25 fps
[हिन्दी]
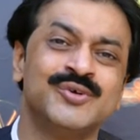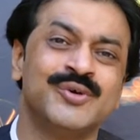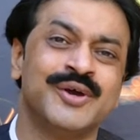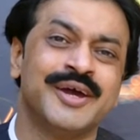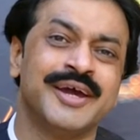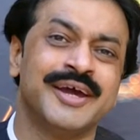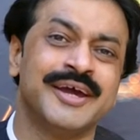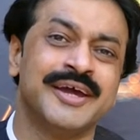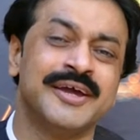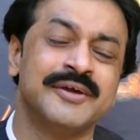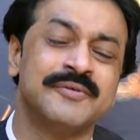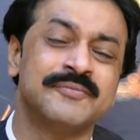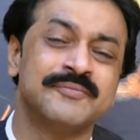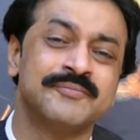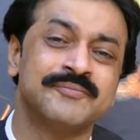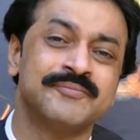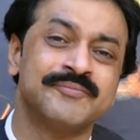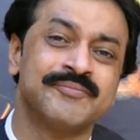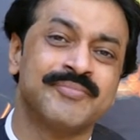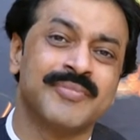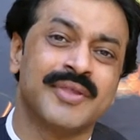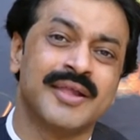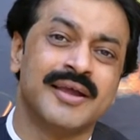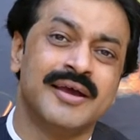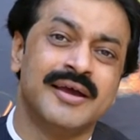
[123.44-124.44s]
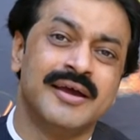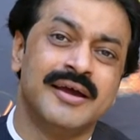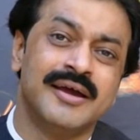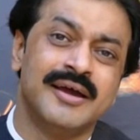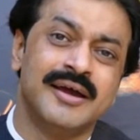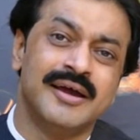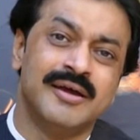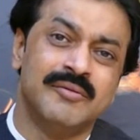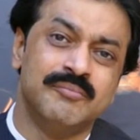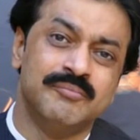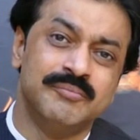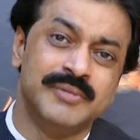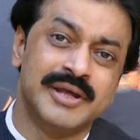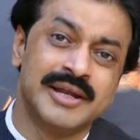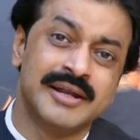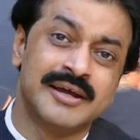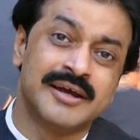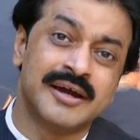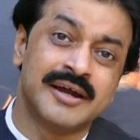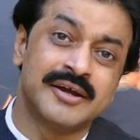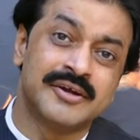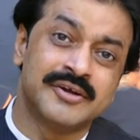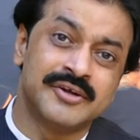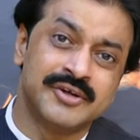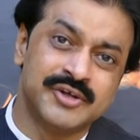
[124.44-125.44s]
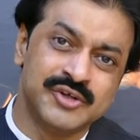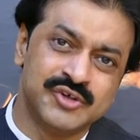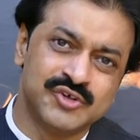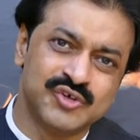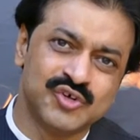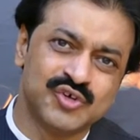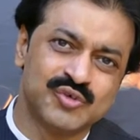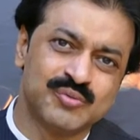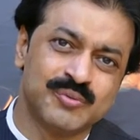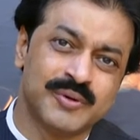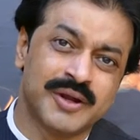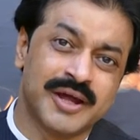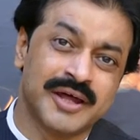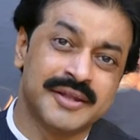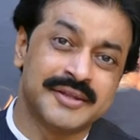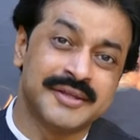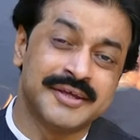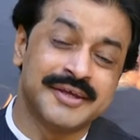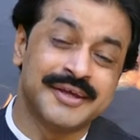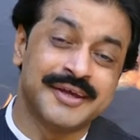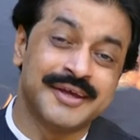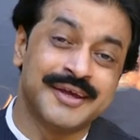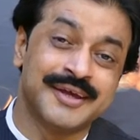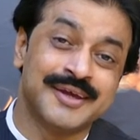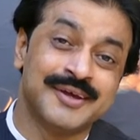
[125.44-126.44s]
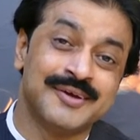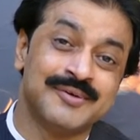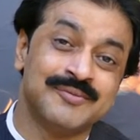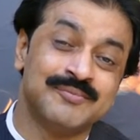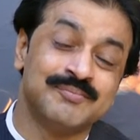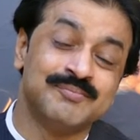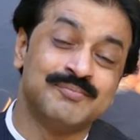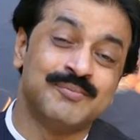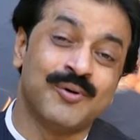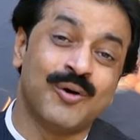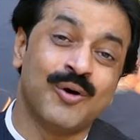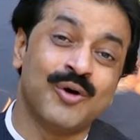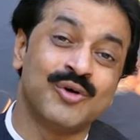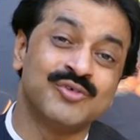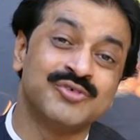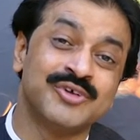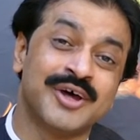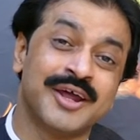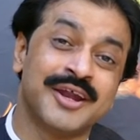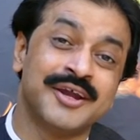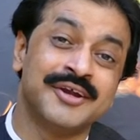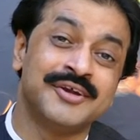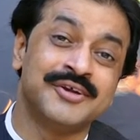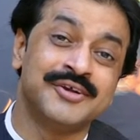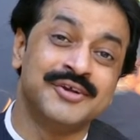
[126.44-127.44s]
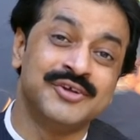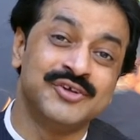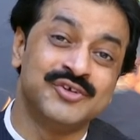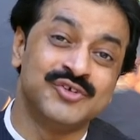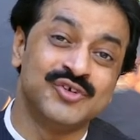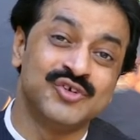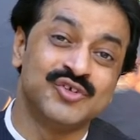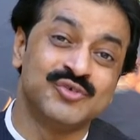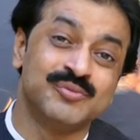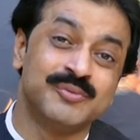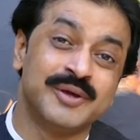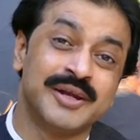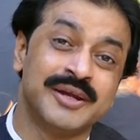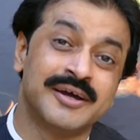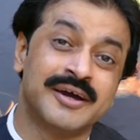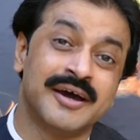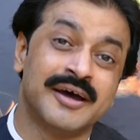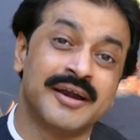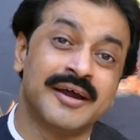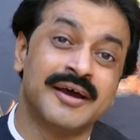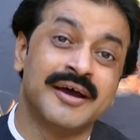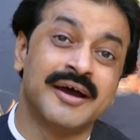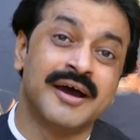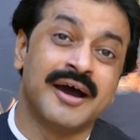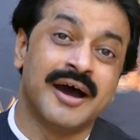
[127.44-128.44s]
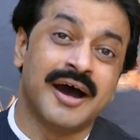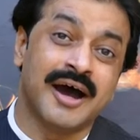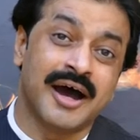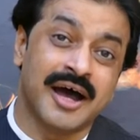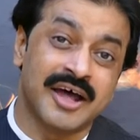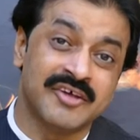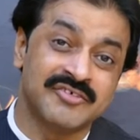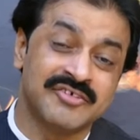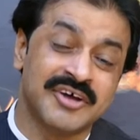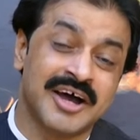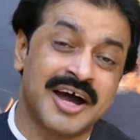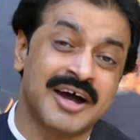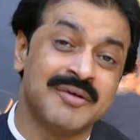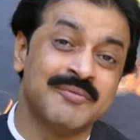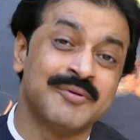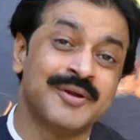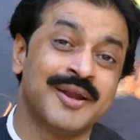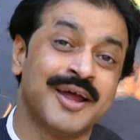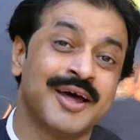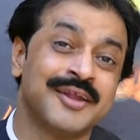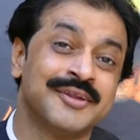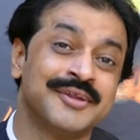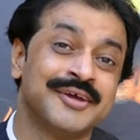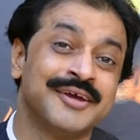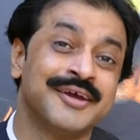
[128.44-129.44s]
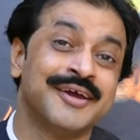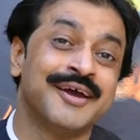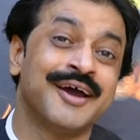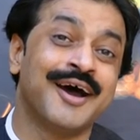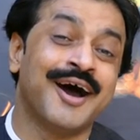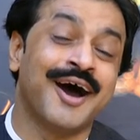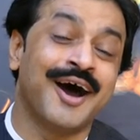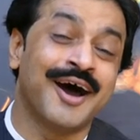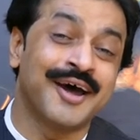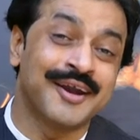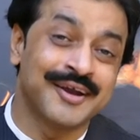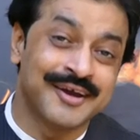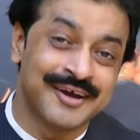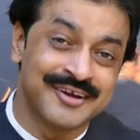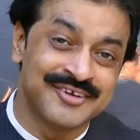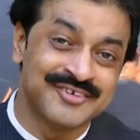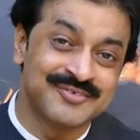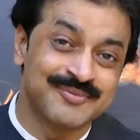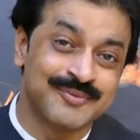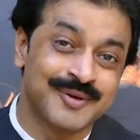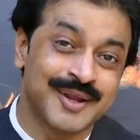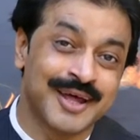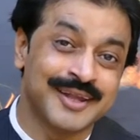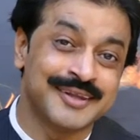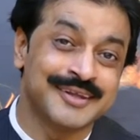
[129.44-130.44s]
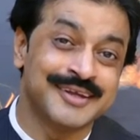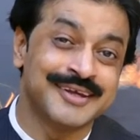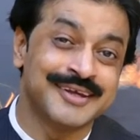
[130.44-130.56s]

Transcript: जो हैं मिलकर टिश्यूज़ बनाते हैं बहुत सारे टिश्यूज़ मिलकर अज़ाब बनाते हैं आर्गन्स बनाते